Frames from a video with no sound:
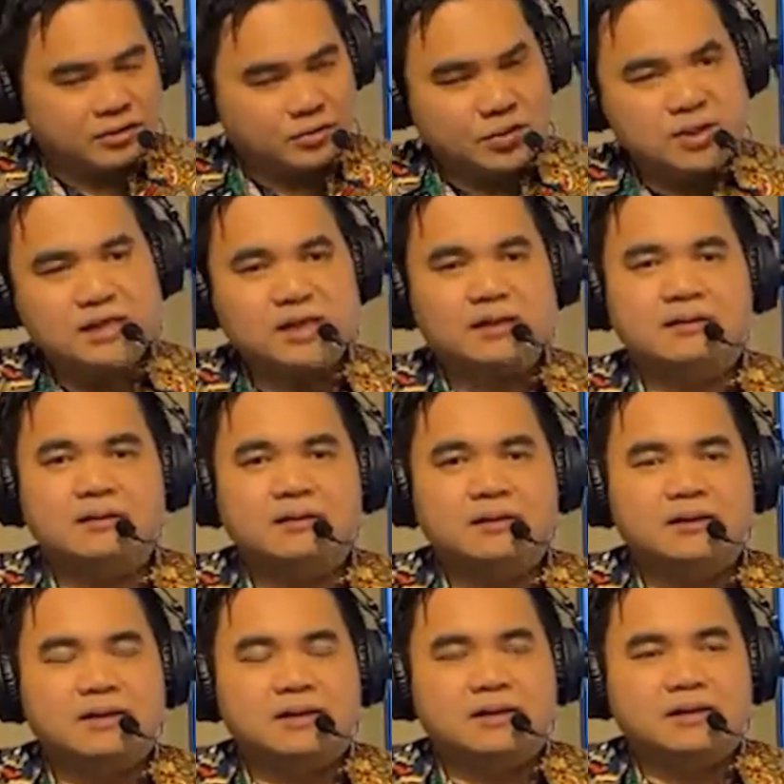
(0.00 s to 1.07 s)
tuy nhiên
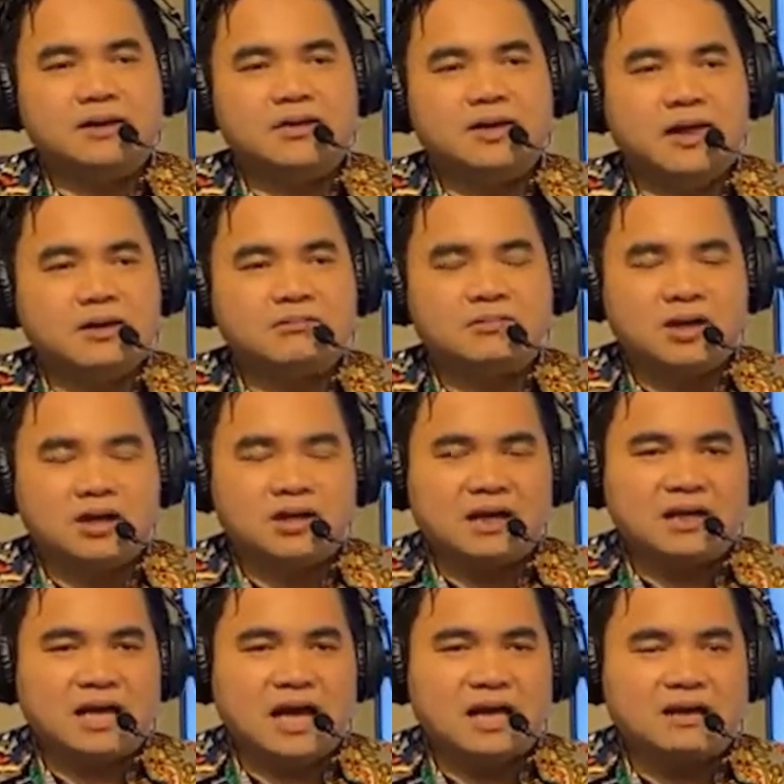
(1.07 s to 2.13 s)
cái điều đó cũng nói
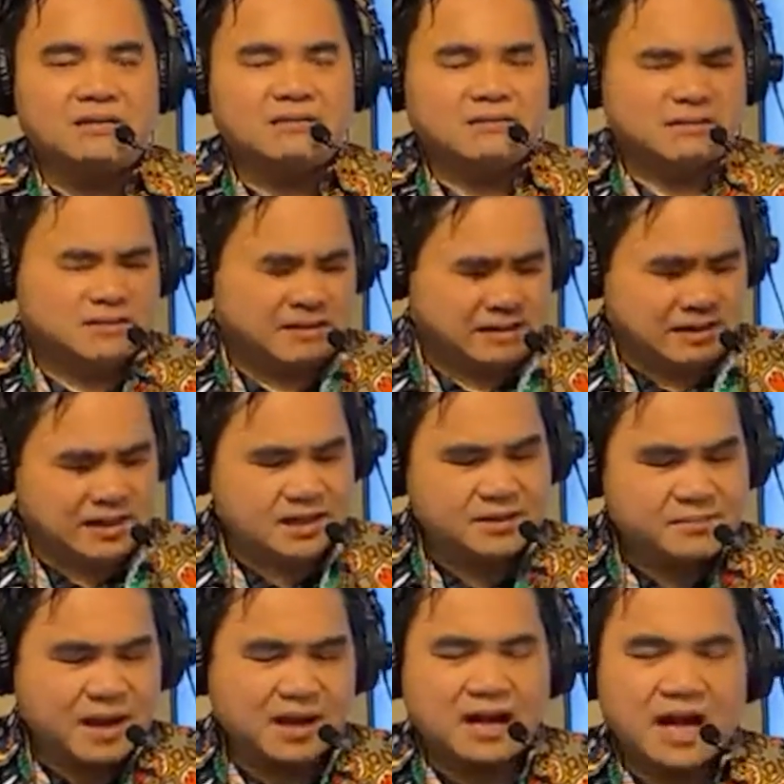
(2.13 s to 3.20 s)
rằng là chỉ
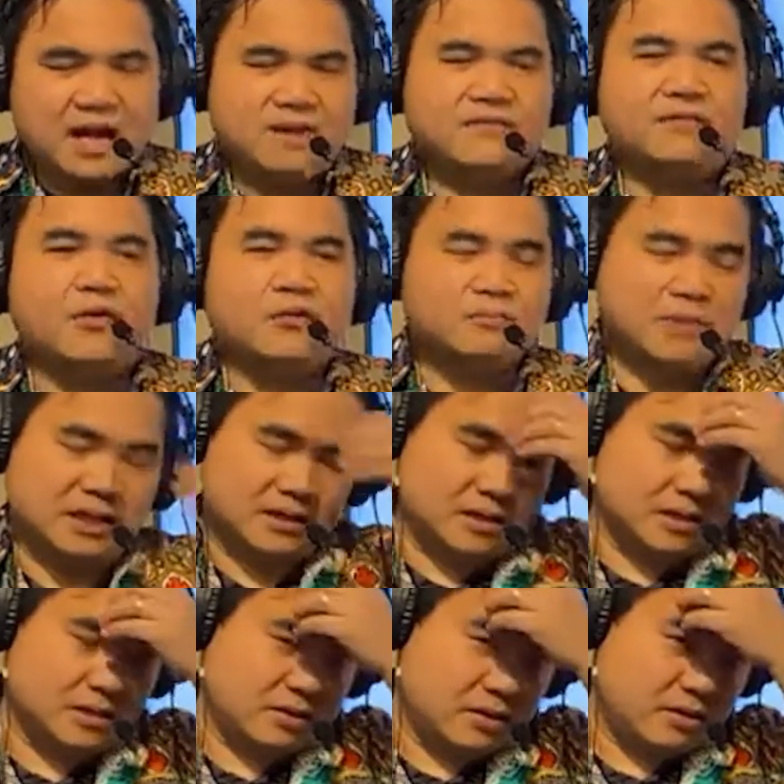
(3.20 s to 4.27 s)
bằng iphone bình
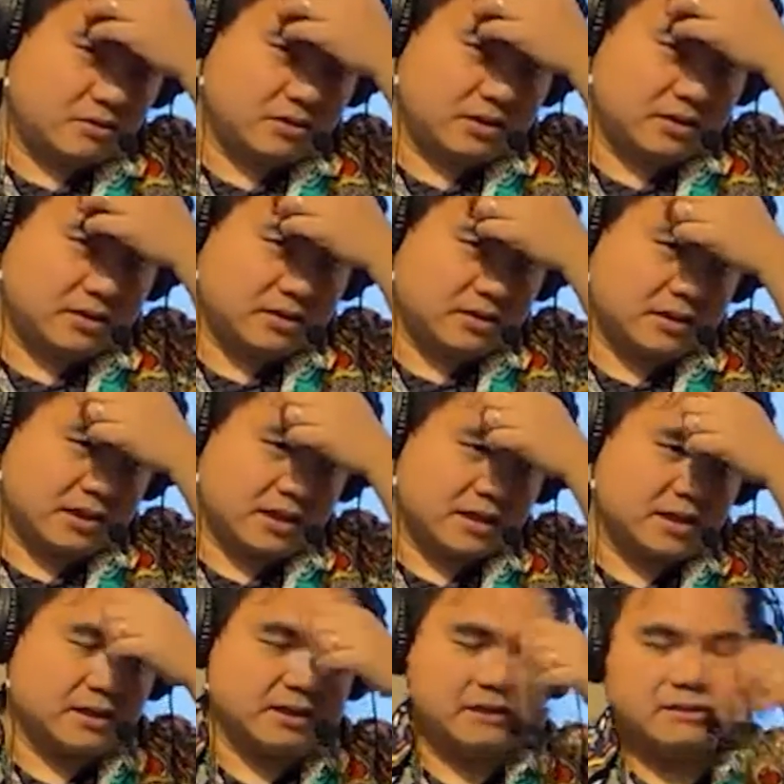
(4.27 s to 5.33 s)
thường thôi à,